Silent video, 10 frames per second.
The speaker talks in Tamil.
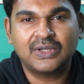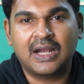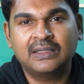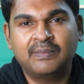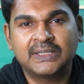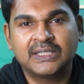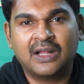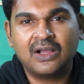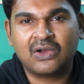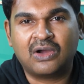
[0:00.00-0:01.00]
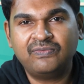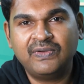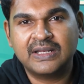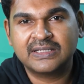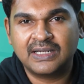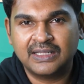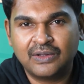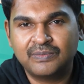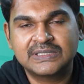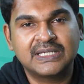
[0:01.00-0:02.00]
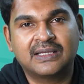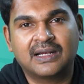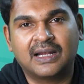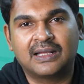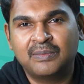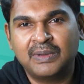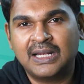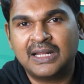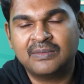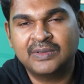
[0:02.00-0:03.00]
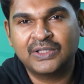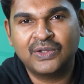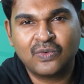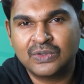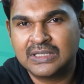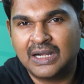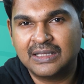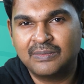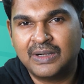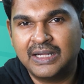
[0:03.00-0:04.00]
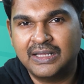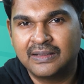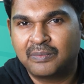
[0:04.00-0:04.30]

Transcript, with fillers: ஸோ அடுத்து பார்த்தீங்கன்னா கான்ஃபிகரேஷனில் ஏதாவது மிஸ்டேக் இருக்கலாம் நம்ம எல்லாருக்குமே தெரியும் கொஞ்ச நாளைக்கு முன்னாடி